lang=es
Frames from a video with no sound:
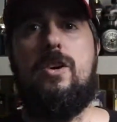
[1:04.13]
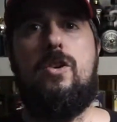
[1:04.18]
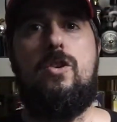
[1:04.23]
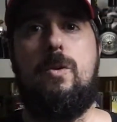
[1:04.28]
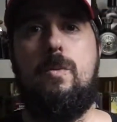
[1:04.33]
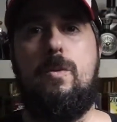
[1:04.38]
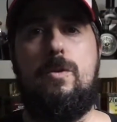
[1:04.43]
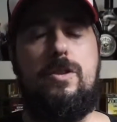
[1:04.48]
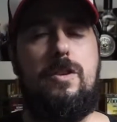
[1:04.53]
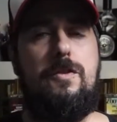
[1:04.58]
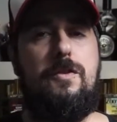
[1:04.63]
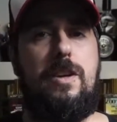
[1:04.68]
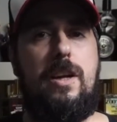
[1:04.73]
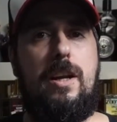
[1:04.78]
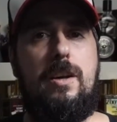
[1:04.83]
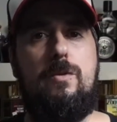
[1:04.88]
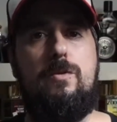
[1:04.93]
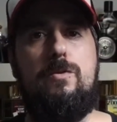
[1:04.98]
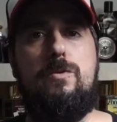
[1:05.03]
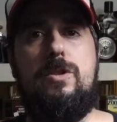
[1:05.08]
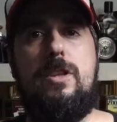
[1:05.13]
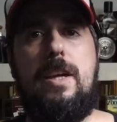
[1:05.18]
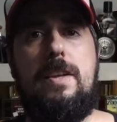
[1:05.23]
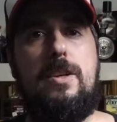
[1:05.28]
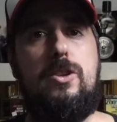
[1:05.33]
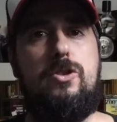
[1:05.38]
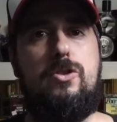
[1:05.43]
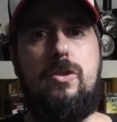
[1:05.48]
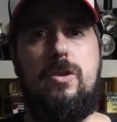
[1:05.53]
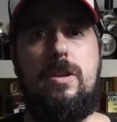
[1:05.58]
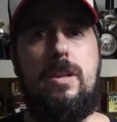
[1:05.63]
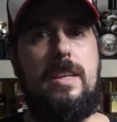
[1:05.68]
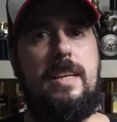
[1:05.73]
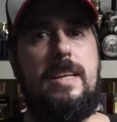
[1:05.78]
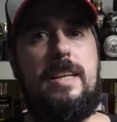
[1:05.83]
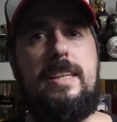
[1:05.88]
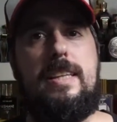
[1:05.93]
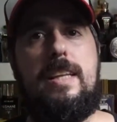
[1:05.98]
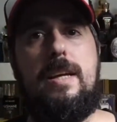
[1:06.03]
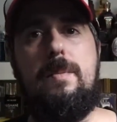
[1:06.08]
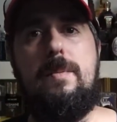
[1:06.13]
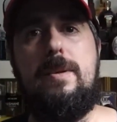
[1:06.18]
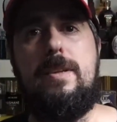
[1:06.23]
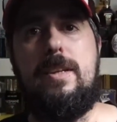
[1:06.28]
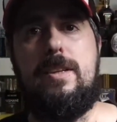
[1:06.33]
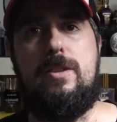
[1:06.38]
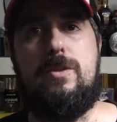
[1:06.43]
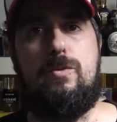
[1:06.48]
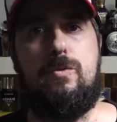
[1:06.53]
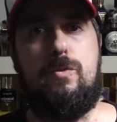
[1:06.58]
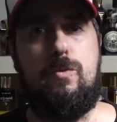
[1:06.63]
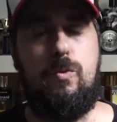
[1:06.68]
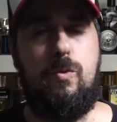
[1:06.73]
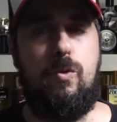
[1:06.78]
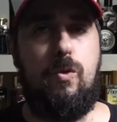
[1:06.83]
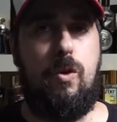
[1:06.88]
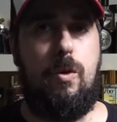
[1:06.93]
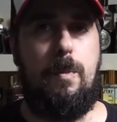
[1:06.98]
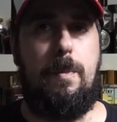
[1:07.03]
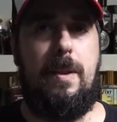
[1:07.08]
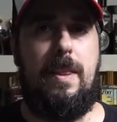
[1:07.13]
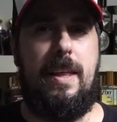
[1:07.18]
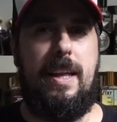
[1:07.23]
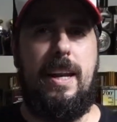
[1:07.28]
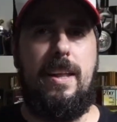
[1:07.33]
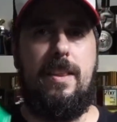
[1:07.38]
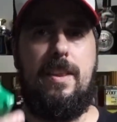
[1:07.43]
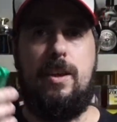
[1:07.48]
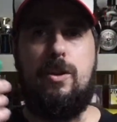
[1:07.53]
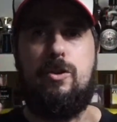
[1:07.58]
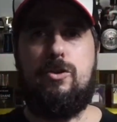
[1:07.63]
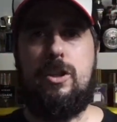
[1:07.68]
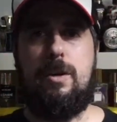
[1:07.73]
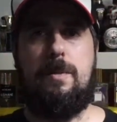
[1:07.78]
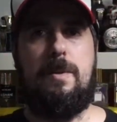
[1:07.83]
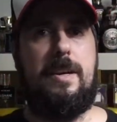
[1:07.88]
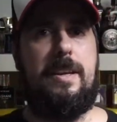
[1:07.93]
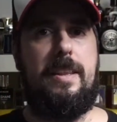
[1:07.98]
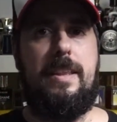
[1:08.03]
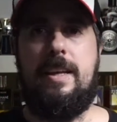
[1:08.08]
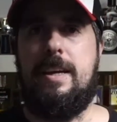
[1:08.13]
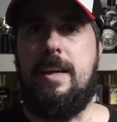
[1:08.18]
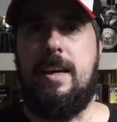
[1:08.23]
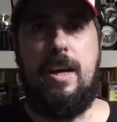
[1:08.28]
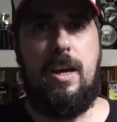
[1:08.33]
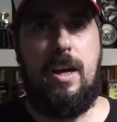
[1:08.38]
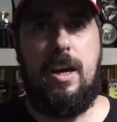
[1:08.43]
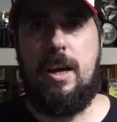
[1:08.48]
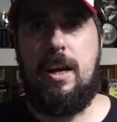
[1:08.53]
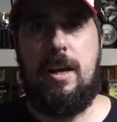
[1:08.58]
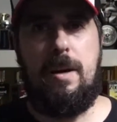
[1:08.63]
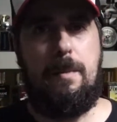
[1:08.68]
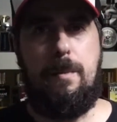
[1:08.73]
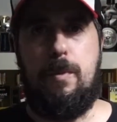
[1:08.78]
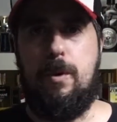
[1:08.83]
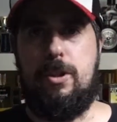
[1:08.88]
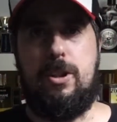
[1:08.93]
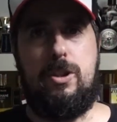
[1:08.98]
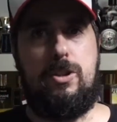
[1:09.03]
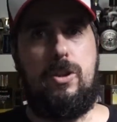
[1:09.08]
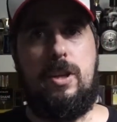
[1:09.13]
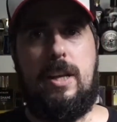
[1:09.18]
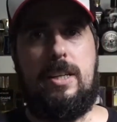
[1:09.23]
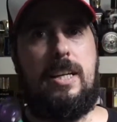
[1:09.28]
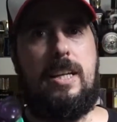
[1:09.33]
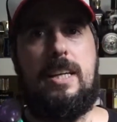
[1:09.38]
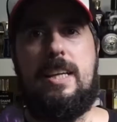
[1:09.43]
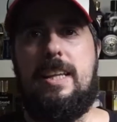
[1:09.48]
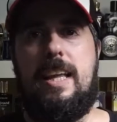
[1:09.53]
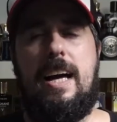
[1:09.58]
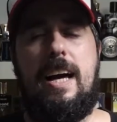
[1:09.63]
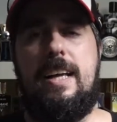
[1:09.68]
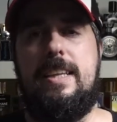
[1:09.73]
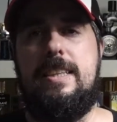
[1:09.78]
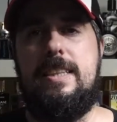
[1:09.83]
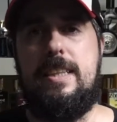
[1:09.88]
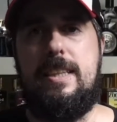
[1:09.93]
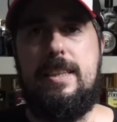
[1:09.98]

Como si fuera un día de sol y te metes un golpe de arándanos y verde. Pues eso es la salida.